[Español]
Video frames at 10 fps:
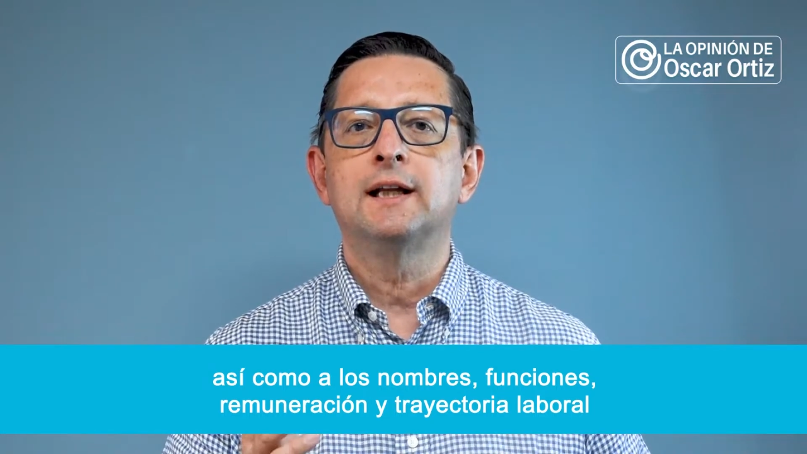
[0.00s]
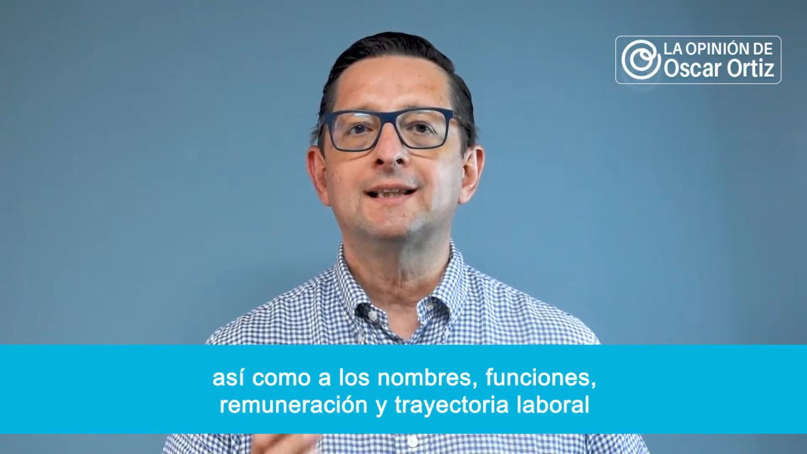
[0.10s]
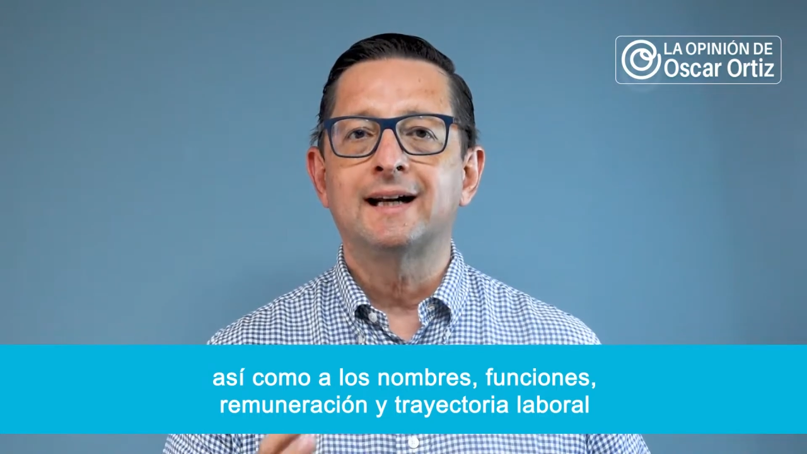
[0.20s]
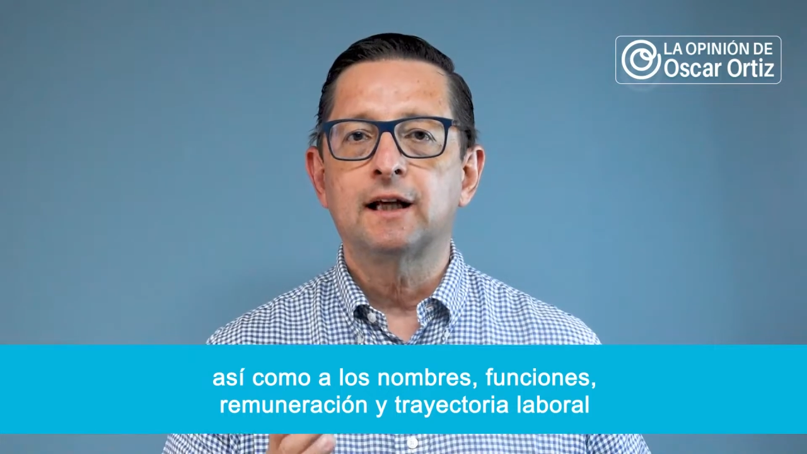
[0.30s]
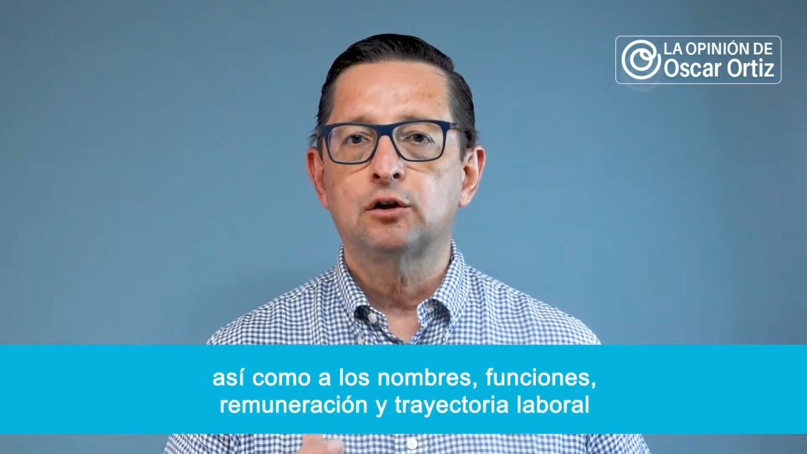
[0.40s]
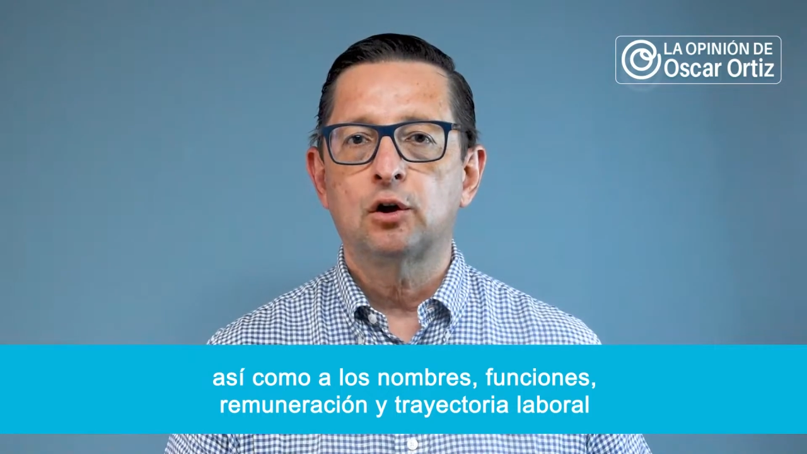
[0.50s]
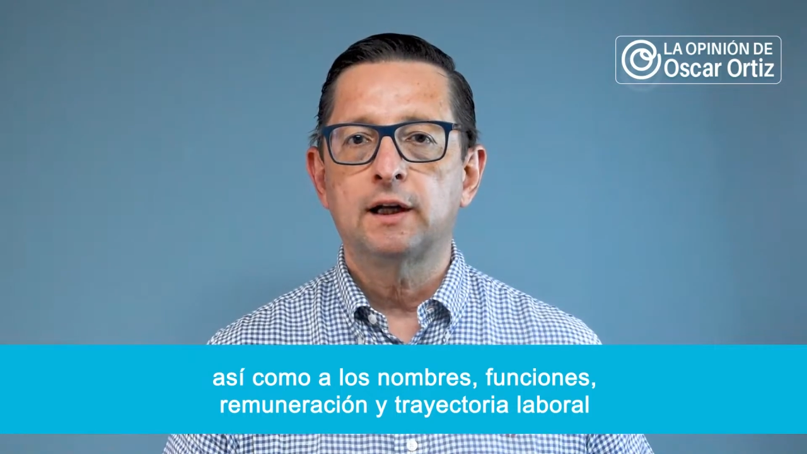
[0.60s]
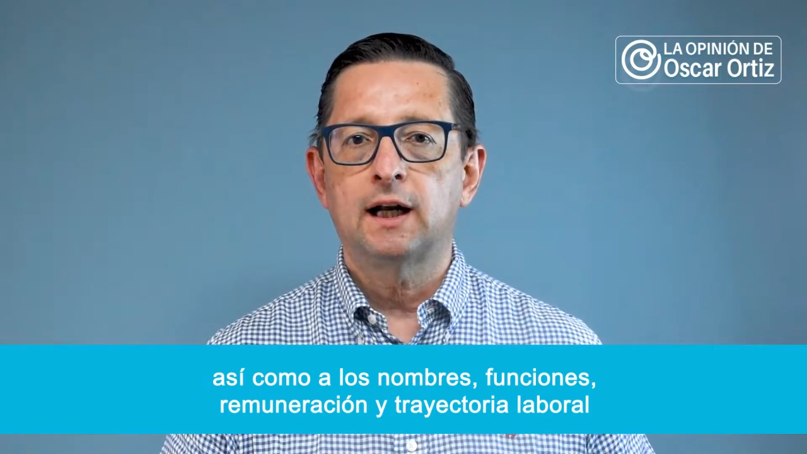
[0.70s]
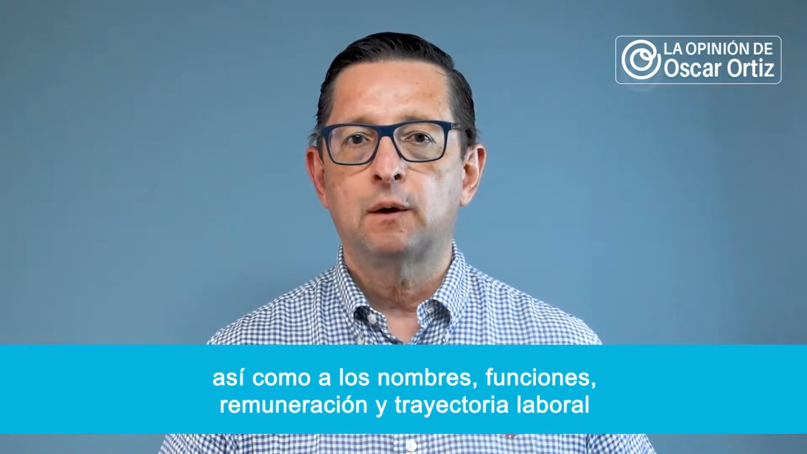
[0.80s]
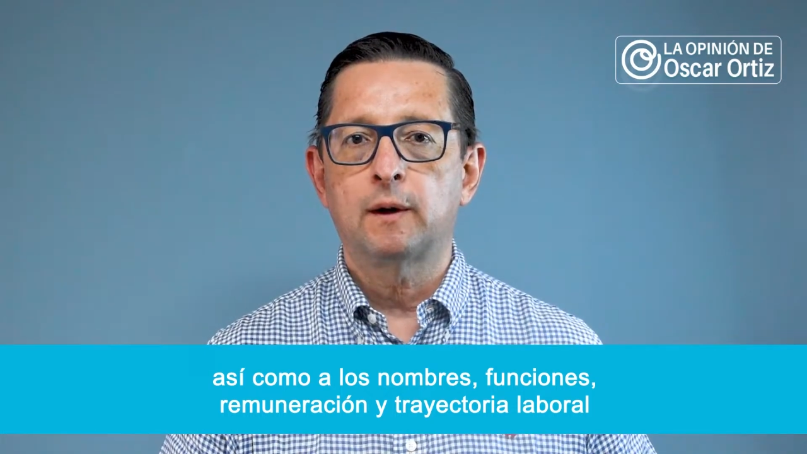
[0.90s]
y
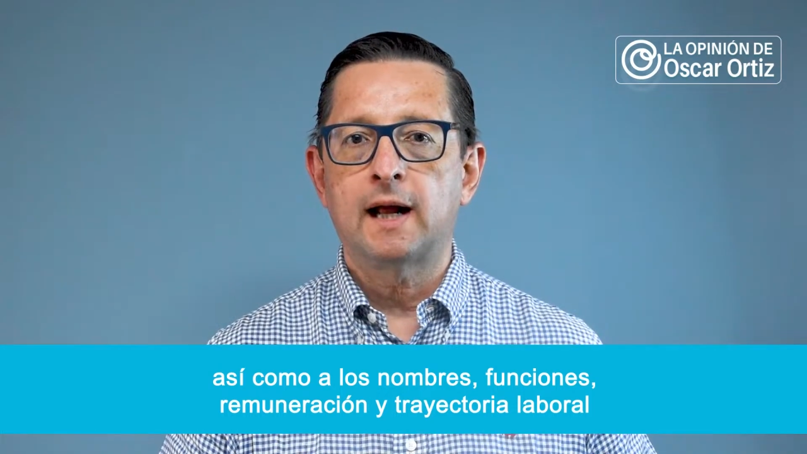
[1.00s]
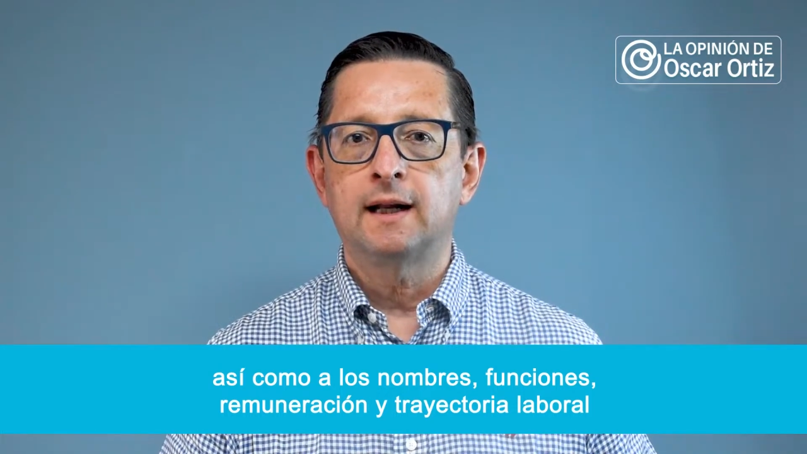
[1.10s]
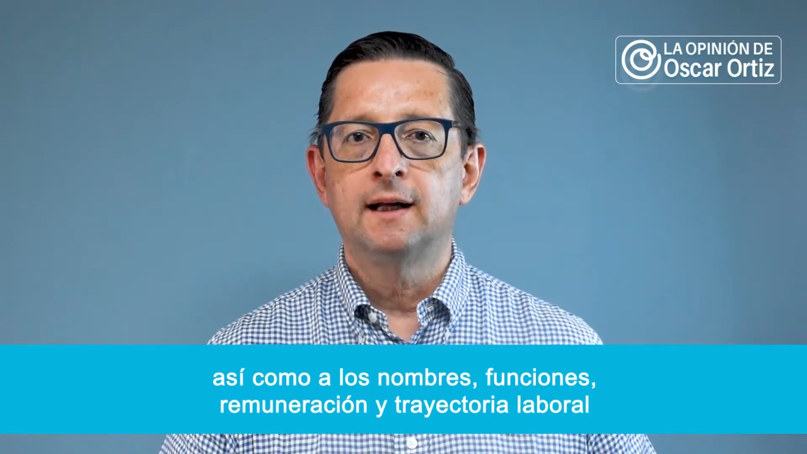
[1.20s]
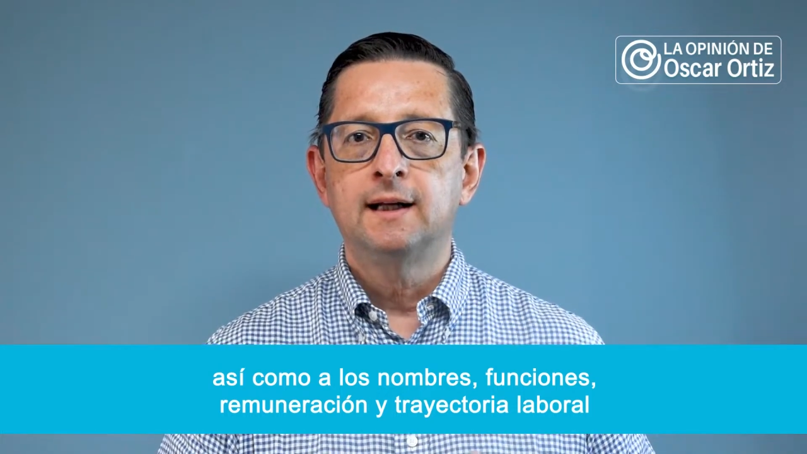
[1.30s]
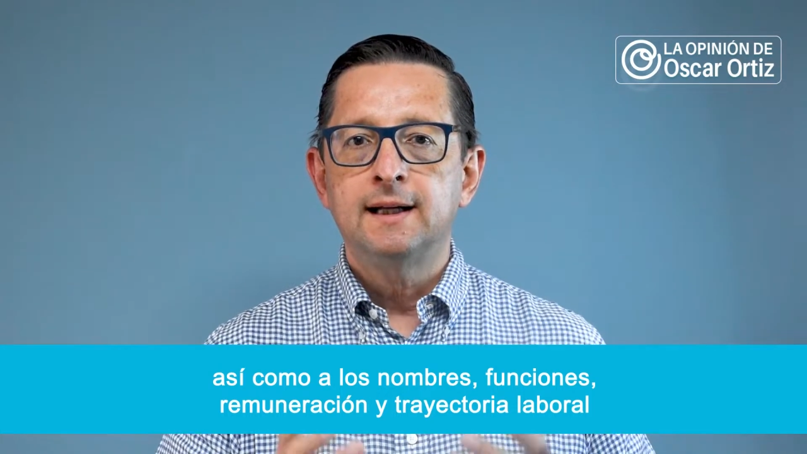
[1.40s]
trayectoria laboral